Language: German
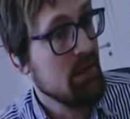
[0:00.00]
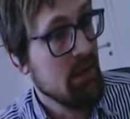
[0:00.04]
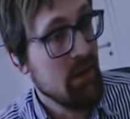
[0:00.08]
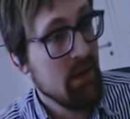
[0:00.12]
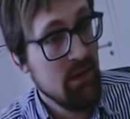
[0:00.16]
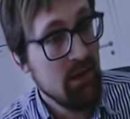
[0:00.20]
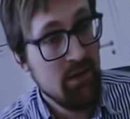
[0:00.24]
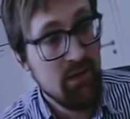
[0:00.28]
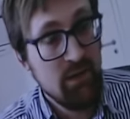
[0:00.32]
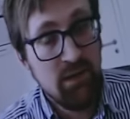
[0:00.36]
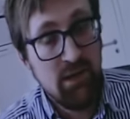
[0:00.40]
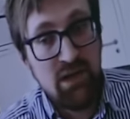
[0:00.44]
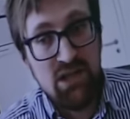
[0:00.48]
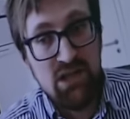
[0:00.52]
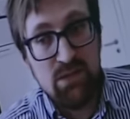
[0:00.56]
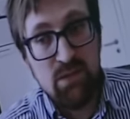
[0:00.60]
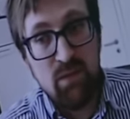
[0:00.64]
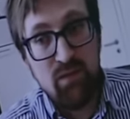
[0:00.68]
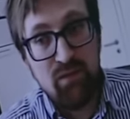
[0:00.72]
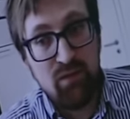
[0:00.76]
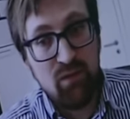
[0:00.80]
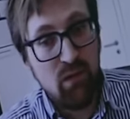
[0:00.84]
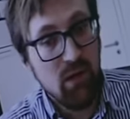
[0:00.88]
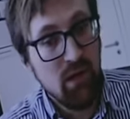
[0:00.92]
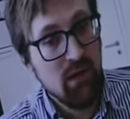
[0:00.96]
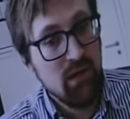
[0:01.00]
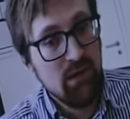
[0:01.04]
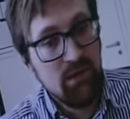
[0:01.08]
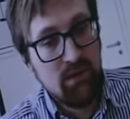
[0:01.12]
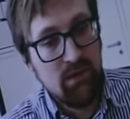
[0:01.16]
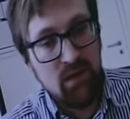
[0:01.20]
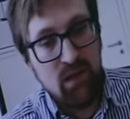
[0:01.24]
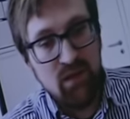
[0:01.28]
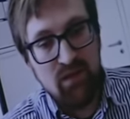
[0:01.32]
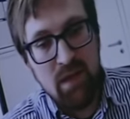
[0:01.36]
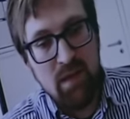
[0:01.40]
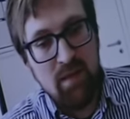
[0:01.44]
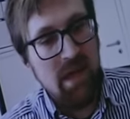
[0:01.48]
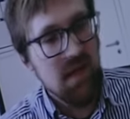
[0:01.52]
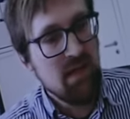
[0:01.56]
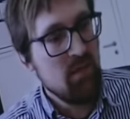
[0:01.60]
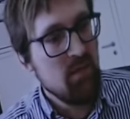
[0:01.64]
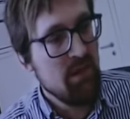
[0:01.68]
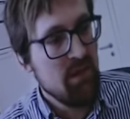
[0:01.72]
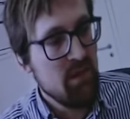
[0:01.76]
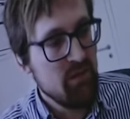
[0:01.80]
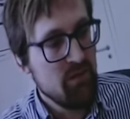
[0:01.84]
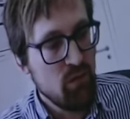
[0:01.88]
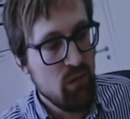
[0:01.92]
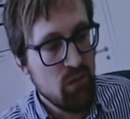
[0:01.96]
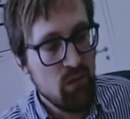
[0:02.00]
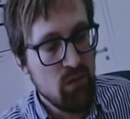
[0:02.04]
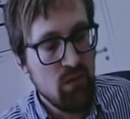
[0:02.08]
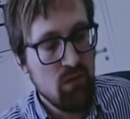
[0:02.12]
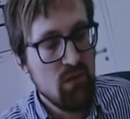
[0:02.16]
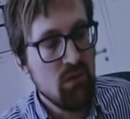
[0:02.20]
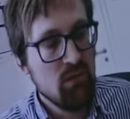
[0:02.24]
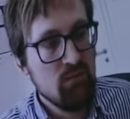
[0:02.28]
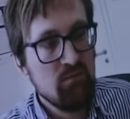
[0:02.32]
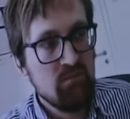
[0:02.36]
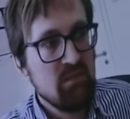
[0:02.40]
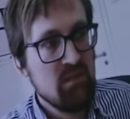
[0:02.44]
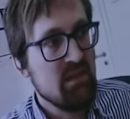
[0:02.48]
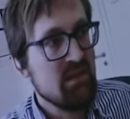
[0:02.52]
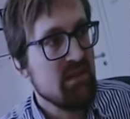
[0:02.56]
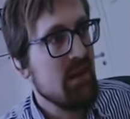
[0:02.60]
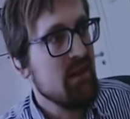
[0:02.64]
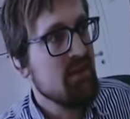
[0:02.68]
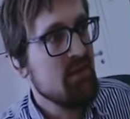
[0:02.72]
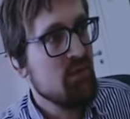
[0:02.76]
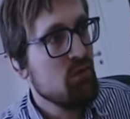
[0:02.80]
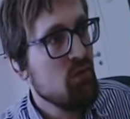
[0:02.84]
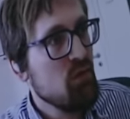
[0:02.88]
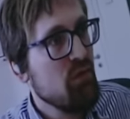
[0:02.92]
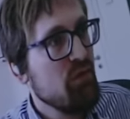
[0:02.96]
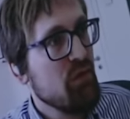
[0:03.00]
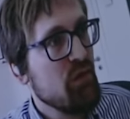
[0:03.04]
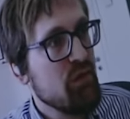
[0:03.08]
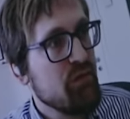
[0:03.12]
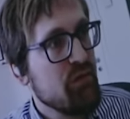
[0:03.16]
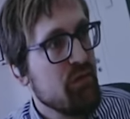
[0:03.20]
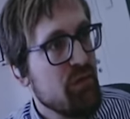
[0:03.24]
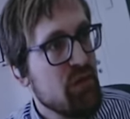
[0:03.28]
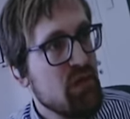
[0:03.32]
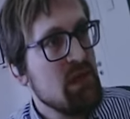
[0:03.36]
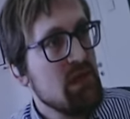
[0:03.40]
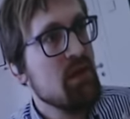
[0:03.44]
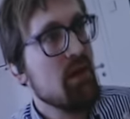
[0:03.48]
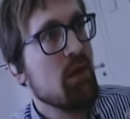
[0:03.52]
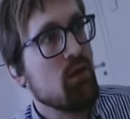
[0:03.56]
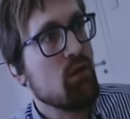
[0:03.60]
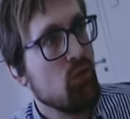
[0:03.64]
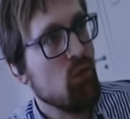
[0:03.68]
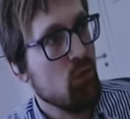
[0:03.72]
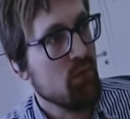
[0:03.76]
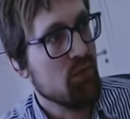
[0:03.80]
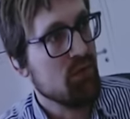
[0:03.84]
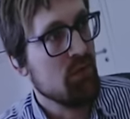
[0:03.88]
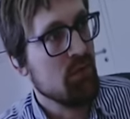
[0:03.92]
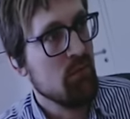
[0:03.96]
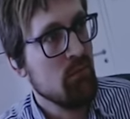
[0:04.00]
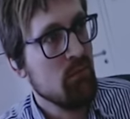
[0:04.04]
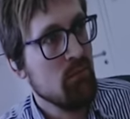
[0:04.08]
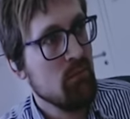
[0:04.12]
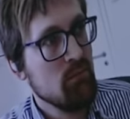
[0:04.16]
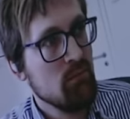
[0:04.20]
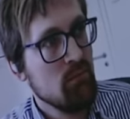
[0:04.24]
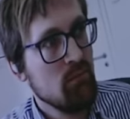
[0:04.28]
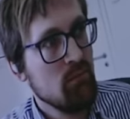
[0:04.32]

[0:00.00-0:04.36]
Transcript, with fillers: Ja, schon mal vor, auf einmal hätte man die Wirkung, sei es auch nur von einer Viertelnarkose,